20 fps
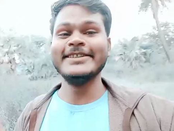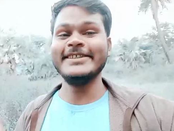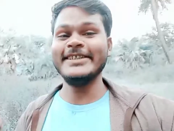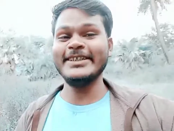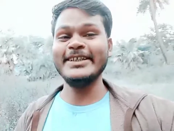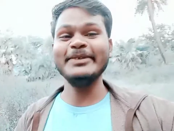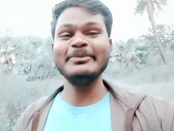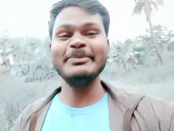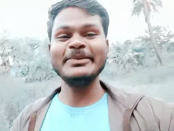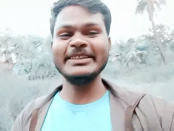
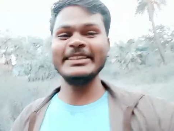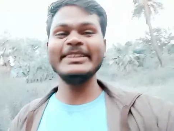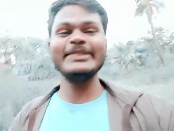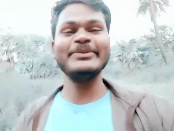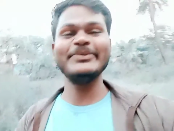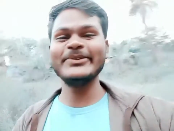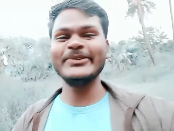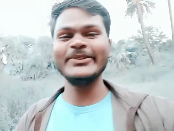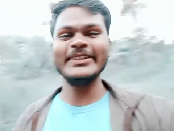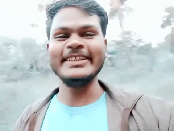चेकअप मतलब
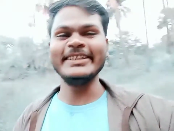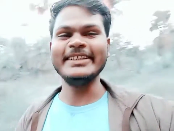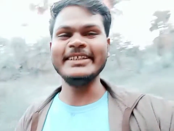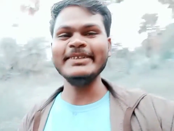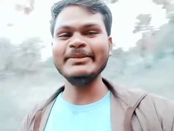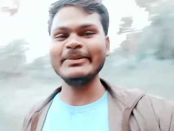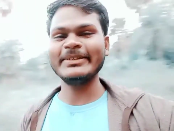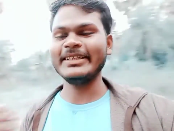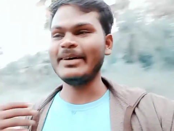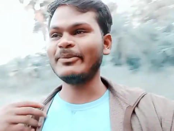वो नहीं
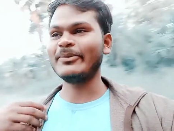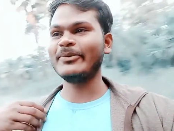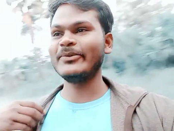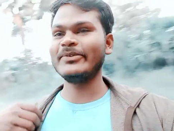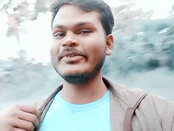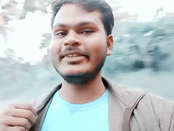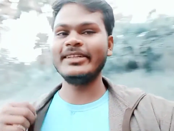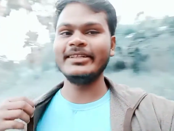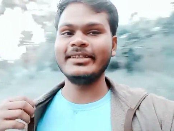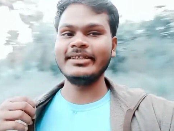मतलब आपको
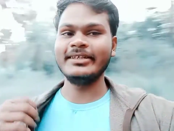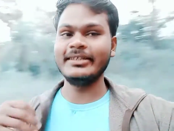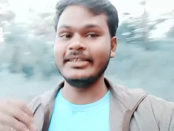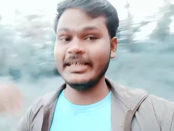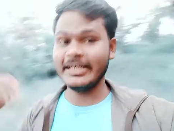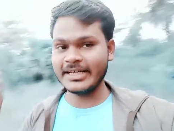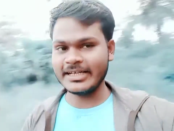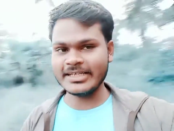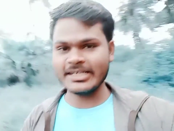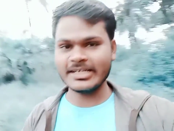
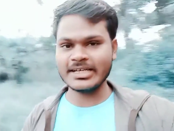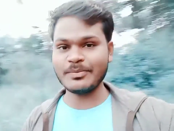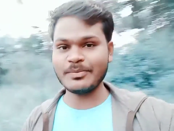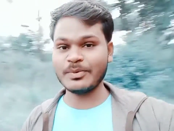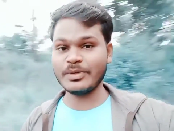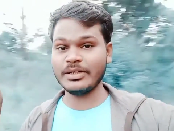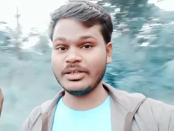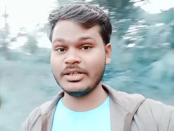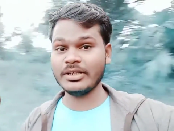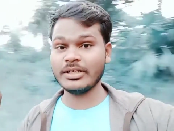देखा जाएगा
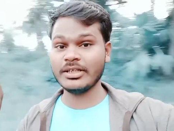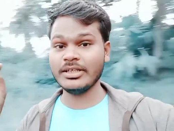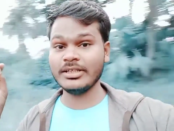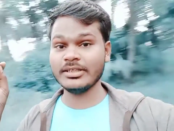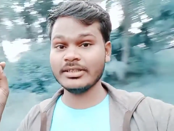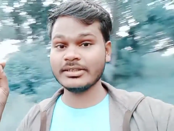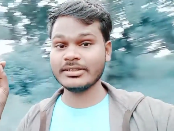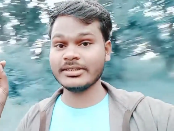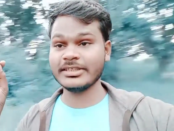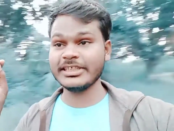आपका
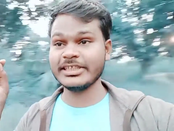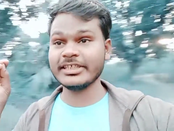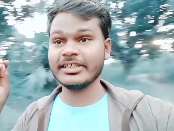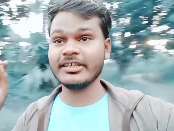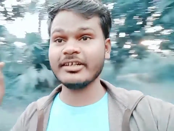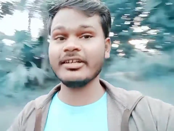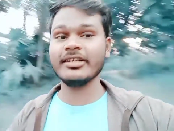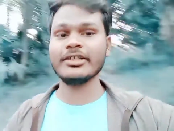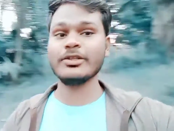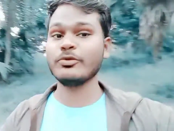नकल चिट
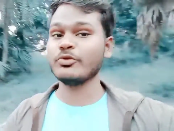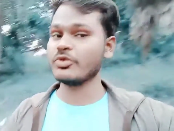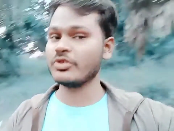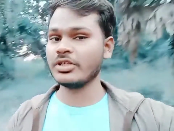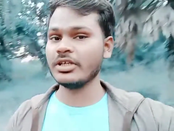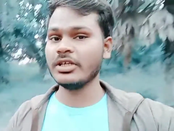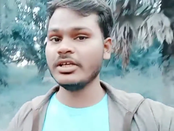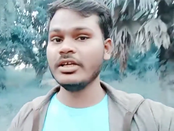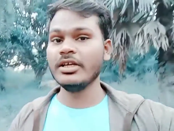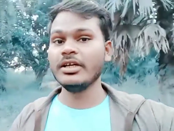करने के लिए
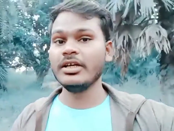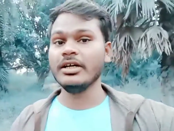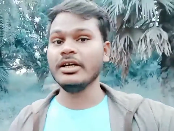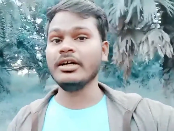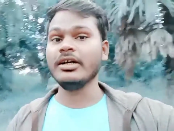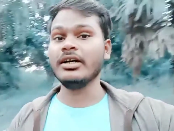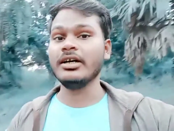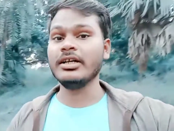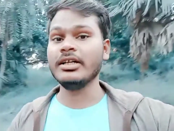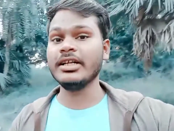कुछ
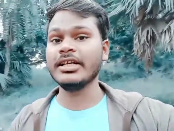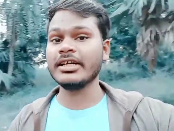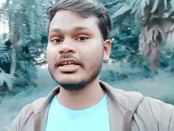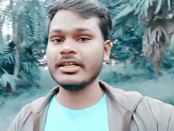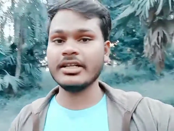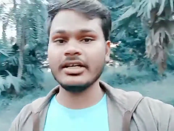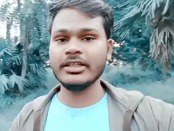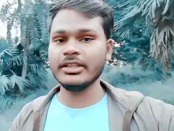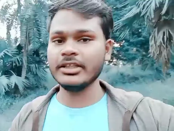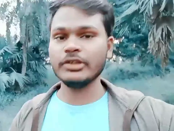लेकर
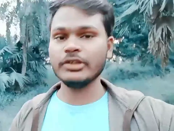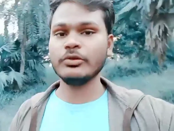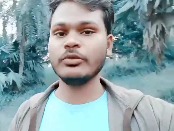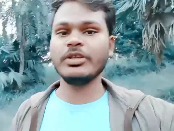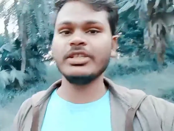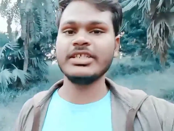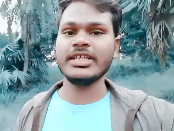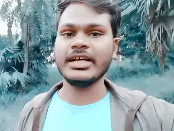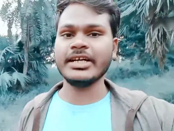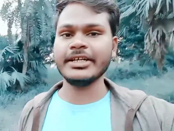अंदर तो
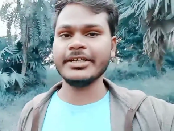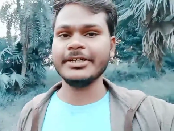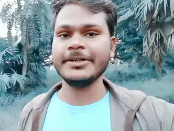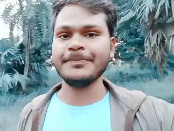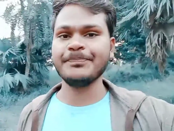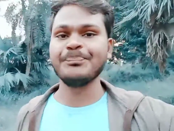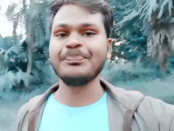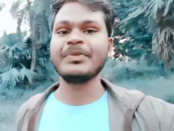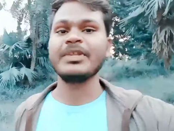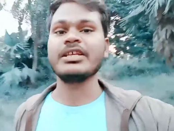नहीं जा रहे हैं
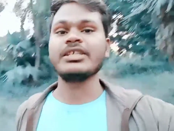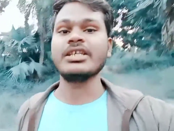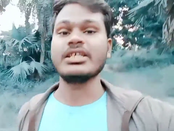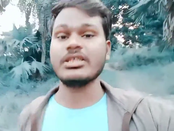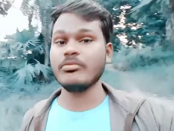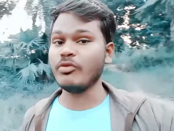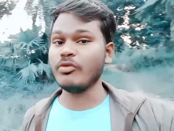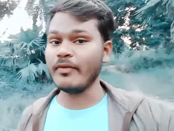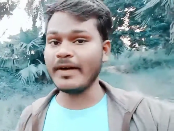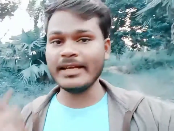
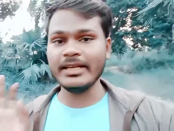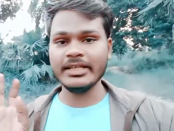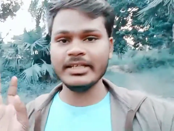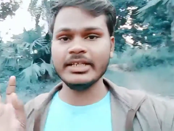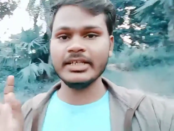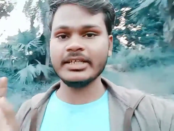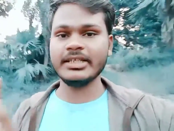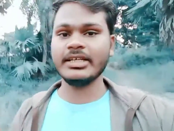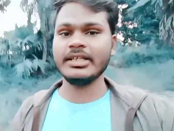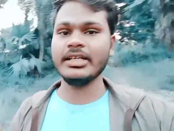जैसे मोबाइल नहीं
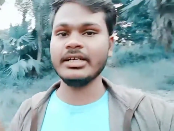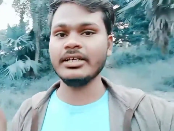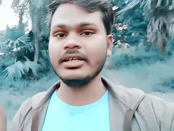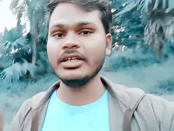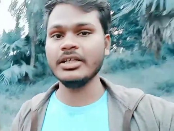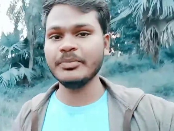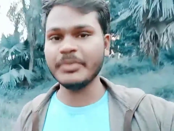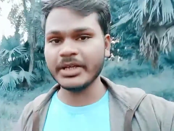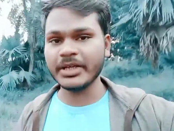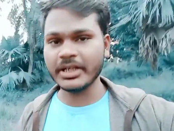लेकर जाना है
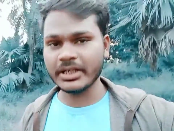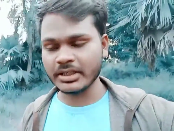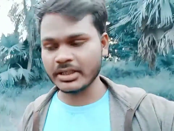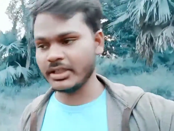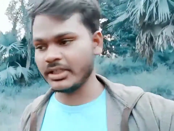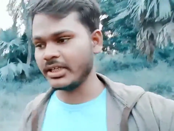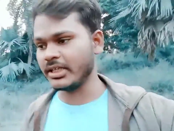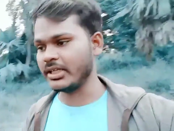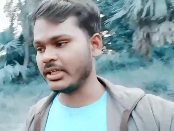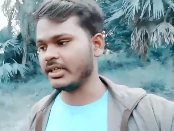घड़ी पैर
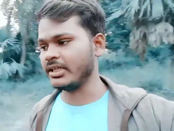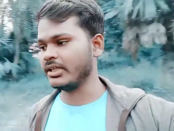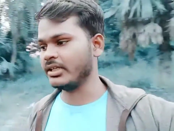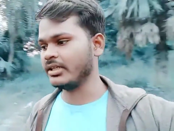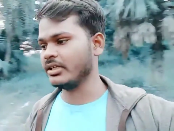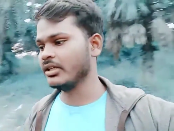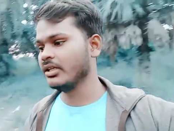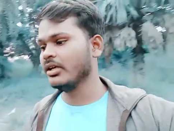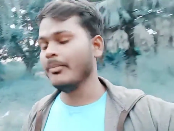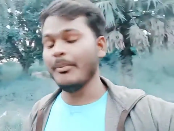करने जाना है
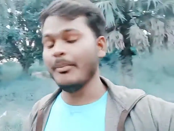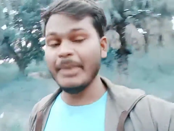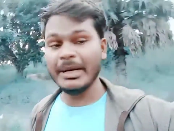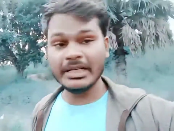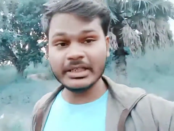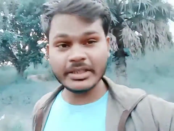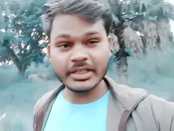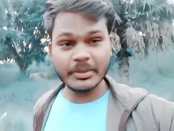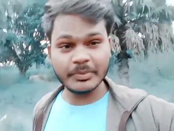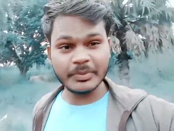
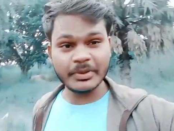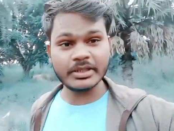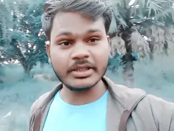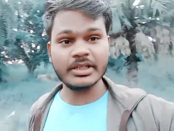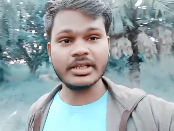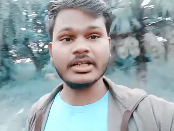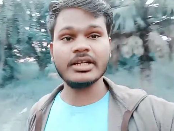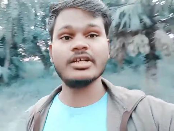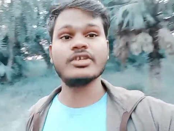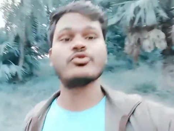बेल्ट नहीं पहन के
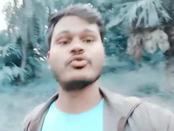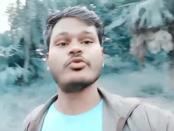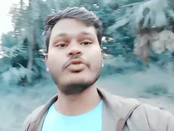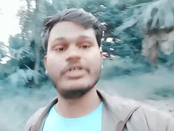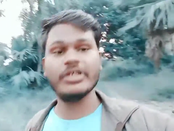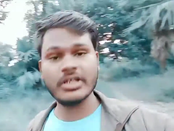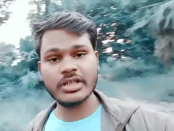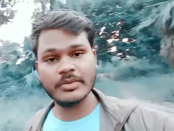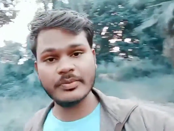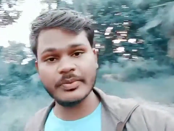जाना है
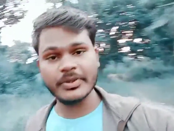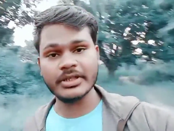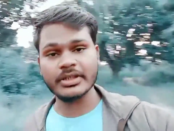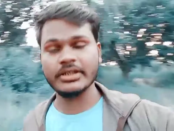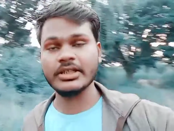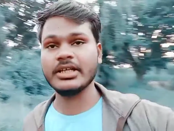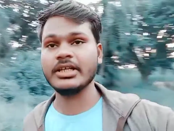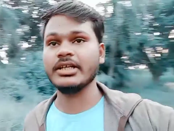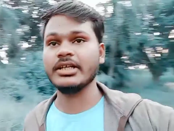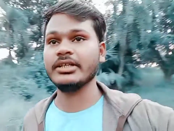स्वेटर नहीं पहन के
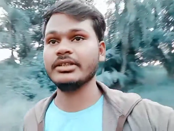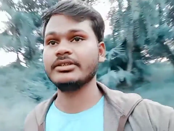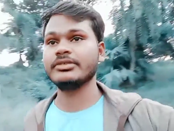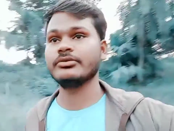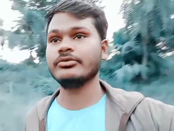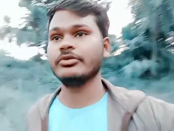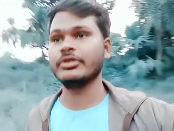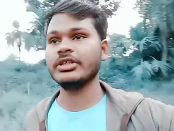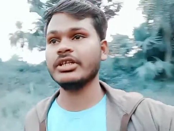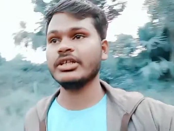जाना है
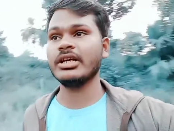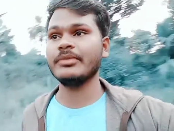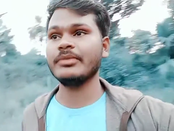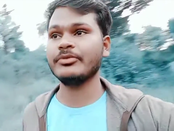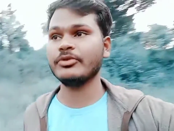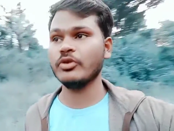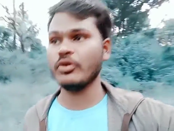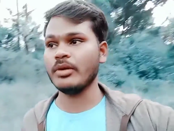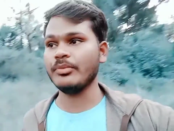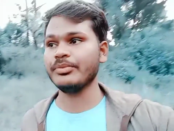स्वेटर या
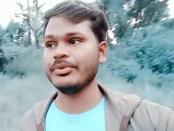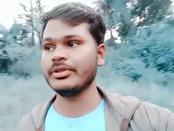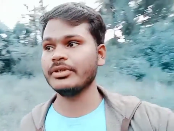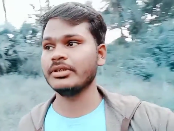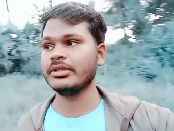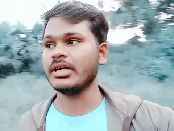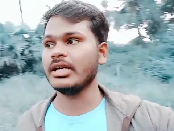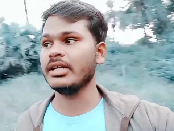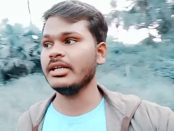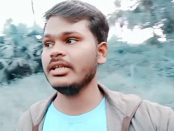तो आप फिर
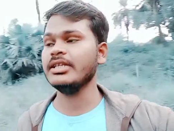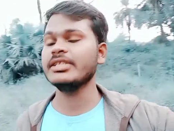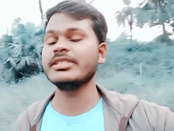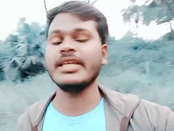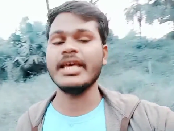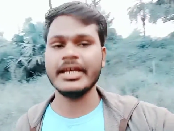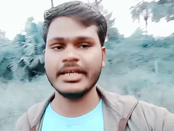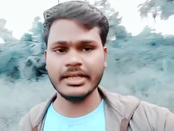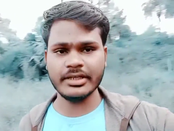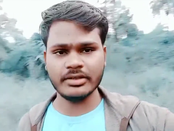जान लें
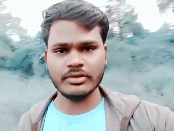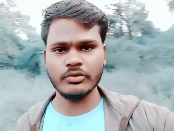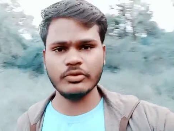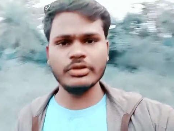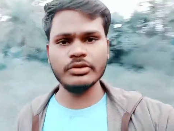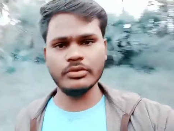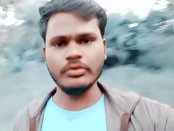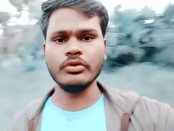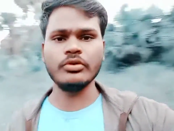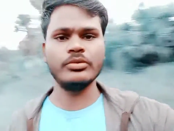जैकेट तो
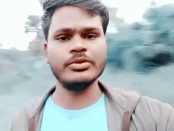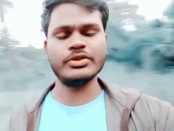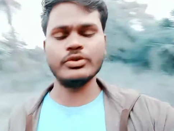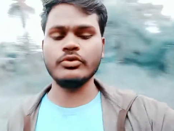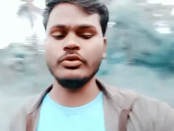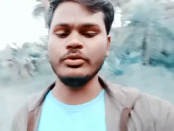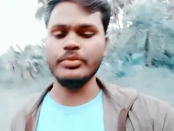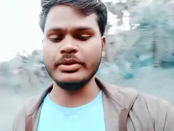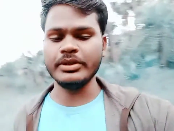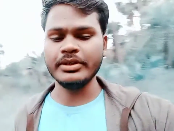दोनों में से
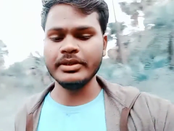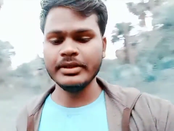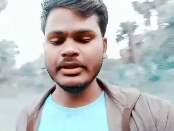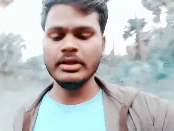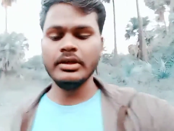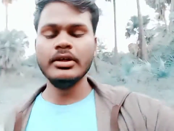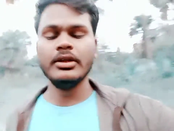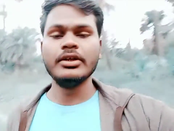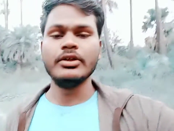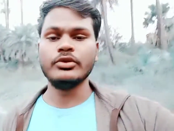कोई भी
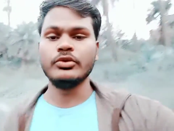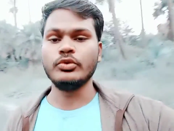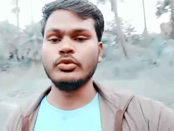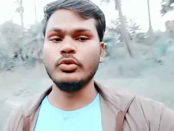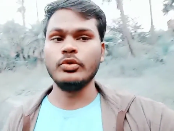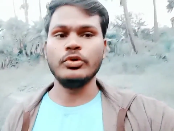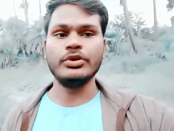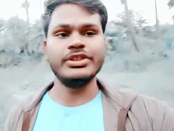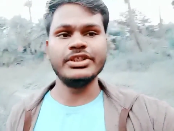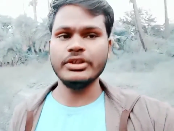
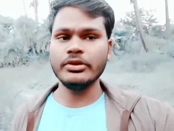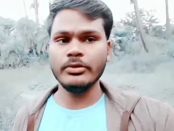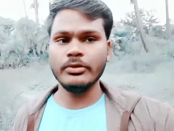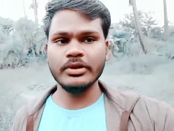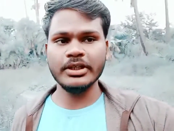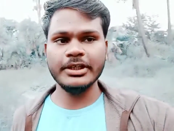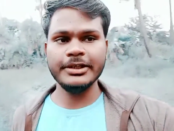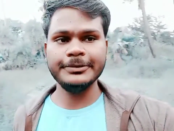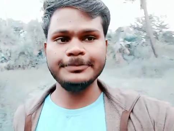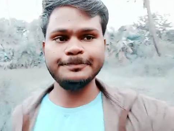तो ये हो गया